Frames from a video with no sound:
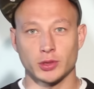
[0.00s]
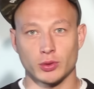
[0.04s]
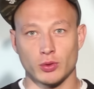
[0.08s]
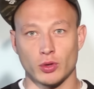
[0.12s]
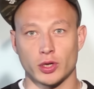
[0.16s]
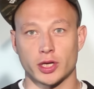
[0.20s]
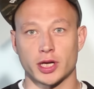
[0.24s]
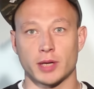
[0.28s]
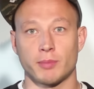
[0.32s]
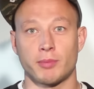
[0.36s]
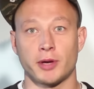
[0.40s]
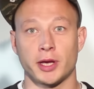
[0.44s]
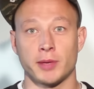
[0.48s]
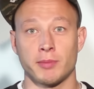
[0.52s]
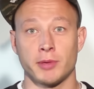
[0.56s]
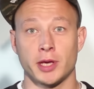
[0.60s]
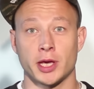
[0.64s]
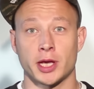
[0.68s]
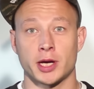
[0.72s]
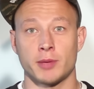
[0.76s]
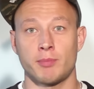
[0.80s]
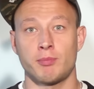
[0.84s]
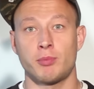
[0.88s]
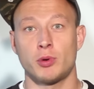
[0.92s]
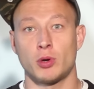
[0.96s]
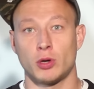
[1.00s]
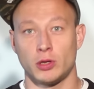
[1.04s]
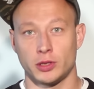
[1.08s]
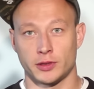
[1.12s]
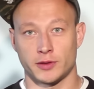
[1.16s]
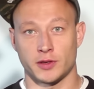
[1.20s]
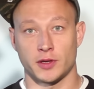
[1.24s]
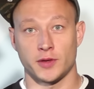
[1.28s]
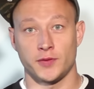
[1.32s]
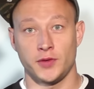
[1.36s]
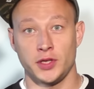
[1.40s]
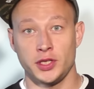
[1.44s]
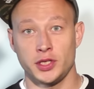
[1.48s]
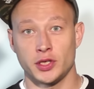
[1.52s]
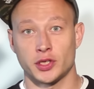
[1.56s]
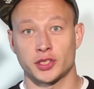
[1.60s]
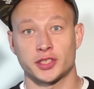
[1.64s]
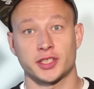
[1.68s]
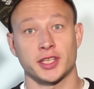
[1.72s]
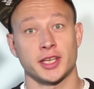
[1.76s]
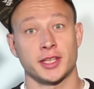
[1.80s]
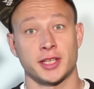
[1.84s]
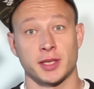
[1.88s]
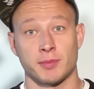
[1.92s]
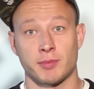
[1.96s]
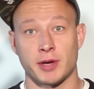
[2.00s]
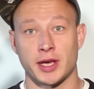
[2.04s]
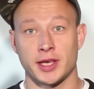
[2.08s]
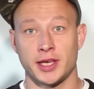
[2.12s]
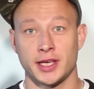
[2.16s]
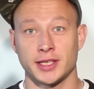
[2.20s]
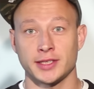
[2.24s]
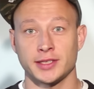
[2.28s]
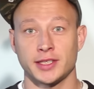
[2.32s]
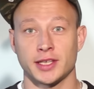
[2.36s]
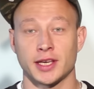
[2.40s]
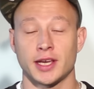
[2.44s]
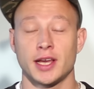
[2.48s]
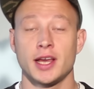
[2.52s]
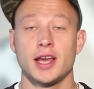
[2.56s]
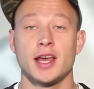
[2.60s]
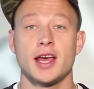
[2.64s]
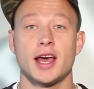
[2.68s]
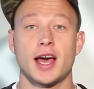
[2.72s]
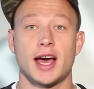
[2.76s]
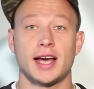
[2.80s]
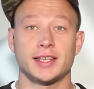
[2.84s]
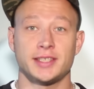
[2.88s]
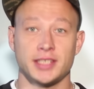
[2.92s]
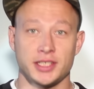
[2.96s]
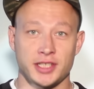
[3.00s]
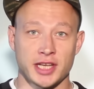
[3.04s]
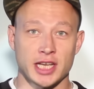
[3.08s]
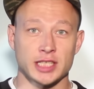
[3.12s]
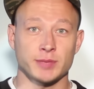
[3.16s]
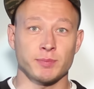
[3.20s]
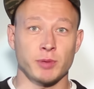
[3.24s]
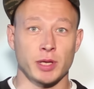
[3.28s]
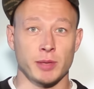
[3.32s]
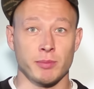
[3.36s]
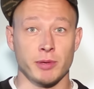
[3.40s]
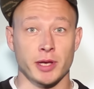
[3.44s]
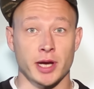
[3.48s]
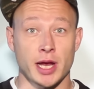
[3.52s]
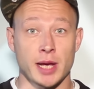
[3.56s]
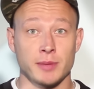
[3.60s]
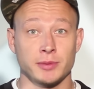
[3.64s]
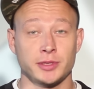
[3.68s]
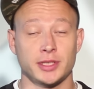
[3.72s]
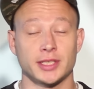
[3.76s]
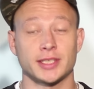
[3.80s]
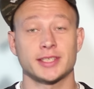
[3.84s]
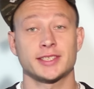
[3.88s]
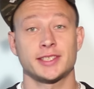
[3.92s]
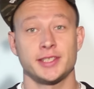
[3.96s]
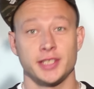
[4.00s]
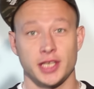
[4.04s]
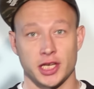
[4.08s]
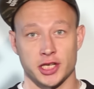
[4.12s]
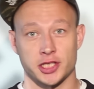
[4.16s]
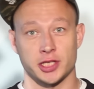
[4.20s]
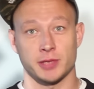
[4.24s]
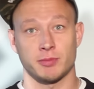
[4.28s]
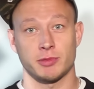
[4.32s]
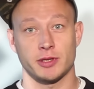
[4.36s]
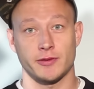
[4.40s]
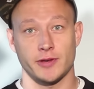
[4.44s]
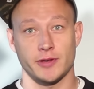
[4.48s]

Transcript: скоро премьера полного видео с этой поездки, а сейчас перебираемся к снежным